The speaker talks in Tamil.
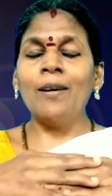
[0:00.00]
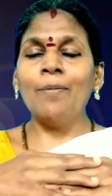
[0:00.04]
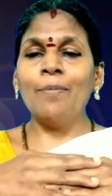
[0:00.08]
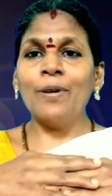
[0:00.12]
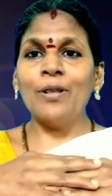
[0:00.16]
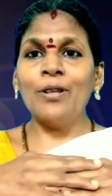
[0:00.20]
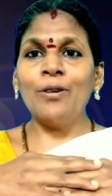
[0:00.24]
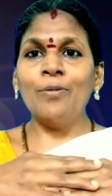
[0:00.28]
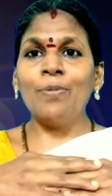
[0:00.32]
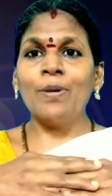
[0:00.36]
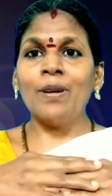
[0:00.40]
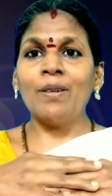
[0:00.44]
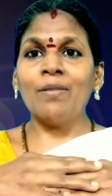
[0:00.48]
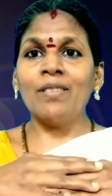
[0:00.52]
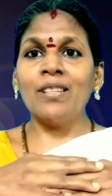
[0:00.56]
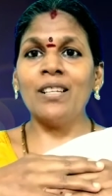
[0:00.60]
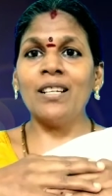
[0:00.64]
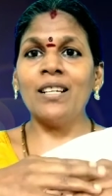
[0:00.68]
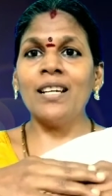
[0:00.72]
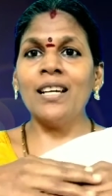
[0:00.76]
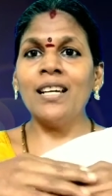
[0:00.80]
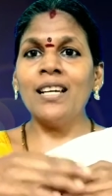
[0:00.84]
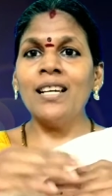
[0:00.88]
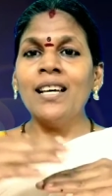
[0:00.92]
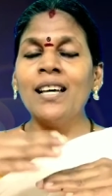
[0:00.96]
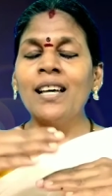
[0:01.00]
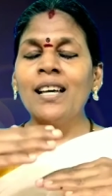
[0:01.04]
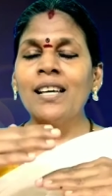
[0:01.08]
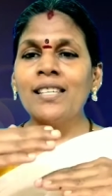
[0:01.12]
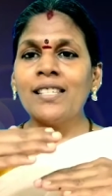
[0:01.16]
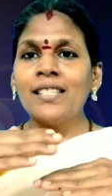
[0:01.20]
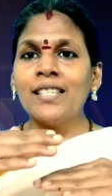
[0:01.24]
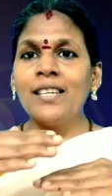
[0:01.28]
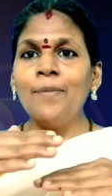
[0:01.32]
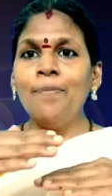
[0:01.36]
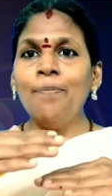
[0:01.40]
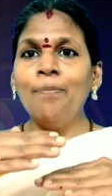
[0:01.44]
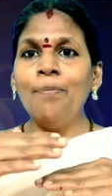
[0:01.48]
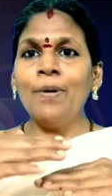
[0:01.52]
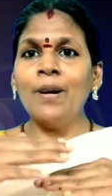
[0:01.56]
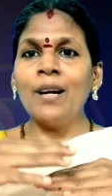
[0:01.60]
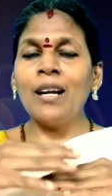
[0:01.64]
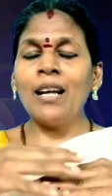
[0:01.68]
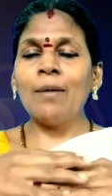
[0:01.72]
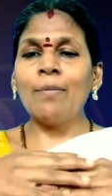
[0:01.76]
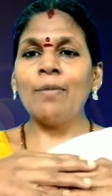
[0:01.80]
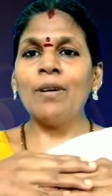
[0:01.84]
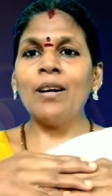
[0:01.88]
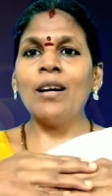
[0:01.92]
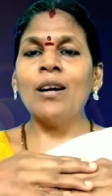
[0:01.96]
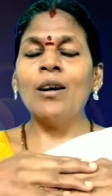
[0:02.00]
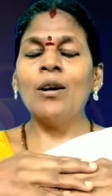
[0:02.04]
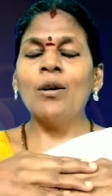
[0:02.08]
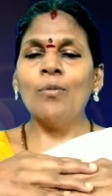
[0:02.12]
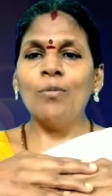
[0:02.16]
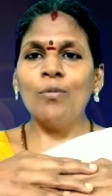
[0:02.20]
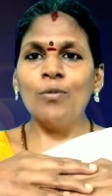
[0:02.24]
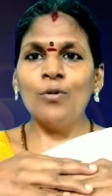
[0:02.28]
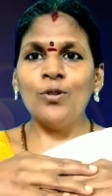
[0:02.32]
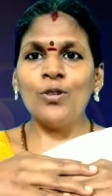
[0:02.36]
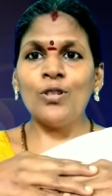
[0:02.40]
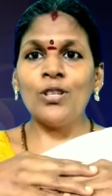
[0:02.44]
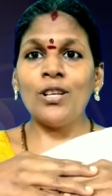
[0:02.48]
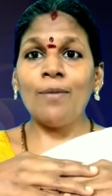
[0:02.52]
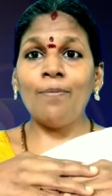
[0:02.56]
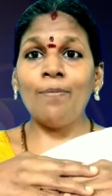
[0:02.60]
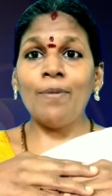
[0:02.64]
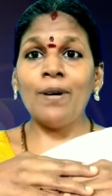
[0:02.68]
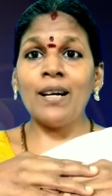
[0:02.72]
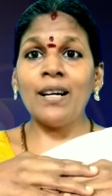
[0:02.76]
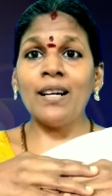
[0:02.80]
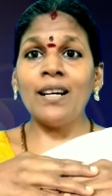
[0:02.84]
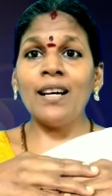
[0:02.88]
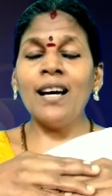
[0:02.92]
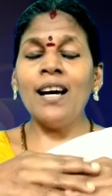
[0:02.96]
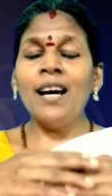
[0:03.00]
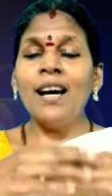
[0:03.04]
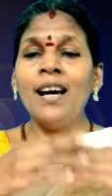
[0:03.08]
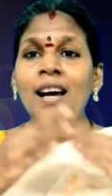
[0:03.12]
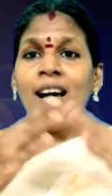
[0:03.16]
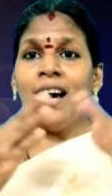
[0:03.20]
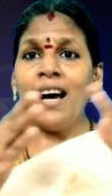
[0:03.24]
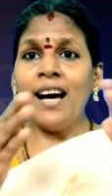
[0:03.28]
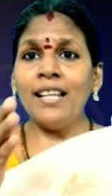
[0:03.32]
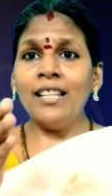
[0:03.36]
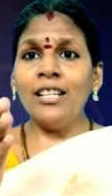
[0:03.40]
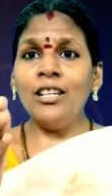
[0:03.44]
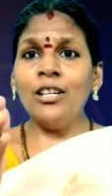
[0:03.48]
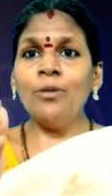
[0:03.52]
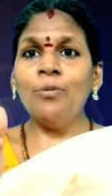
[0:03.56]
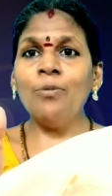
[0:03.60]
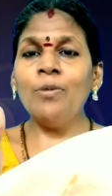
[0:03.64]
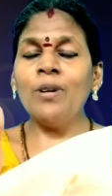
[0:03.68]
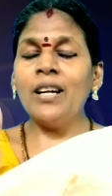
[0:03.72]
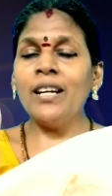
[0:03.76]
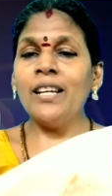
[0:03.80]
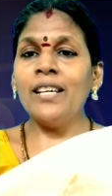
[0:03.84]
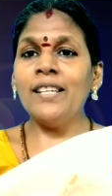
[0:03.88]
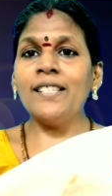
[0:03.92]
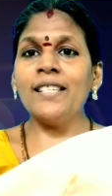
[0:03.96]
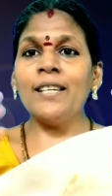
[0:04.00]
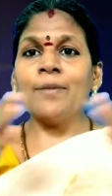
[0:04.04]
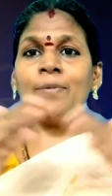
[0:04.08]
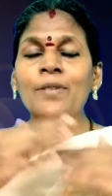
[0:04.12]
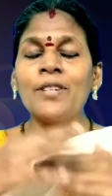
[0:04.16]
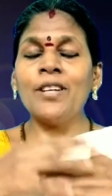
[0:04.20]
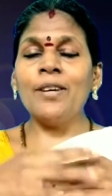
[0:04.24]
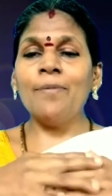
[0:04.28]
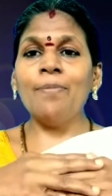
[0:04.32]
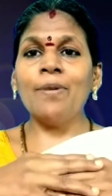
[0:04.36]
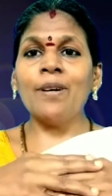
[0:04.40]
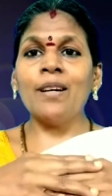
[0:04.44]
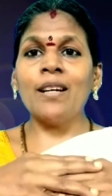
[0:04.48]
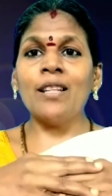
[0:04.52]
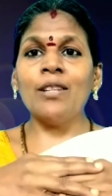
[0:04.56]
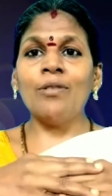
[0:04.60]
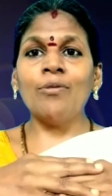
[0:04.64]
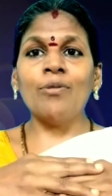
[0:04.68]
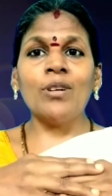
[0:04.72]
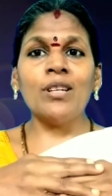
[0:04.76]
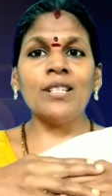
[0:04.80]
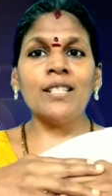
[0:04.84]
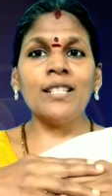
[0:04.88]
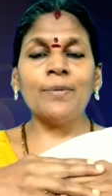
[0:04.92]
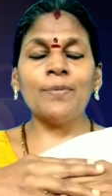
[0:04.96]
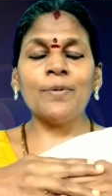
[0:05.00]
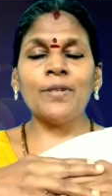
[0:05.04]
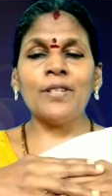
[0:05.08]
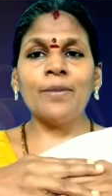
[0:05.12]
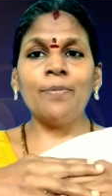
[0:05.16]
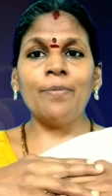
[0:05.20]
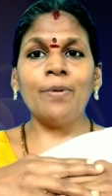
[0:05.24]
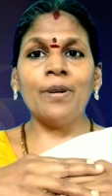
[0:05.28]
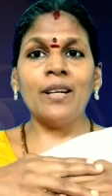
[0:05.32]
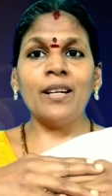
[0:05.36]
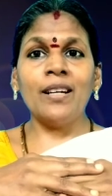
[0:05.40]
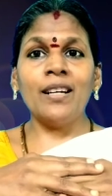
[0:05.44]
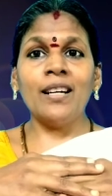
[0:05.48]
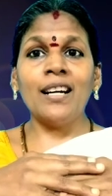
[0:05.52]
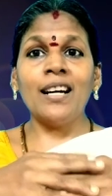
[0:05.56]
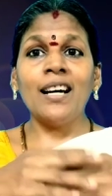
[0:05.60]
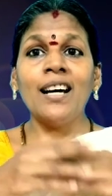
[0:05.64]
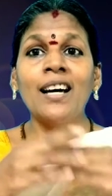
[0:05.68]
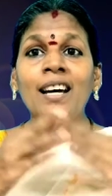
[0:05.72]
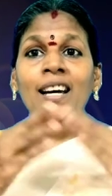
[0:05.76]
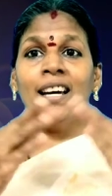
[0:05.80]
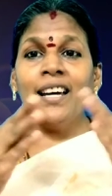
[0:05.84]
தான் பதிவு பண்ண வந்திருக்கேன் ஸ்கிப் பண்ணாமல் முழுசாக பாருங்கள் அதற்கு முன்னாடி சப்ஸ்கிரைப் பண்ணாதவங்க சப்ஸ்கிரைப் பண்ணிடுங்க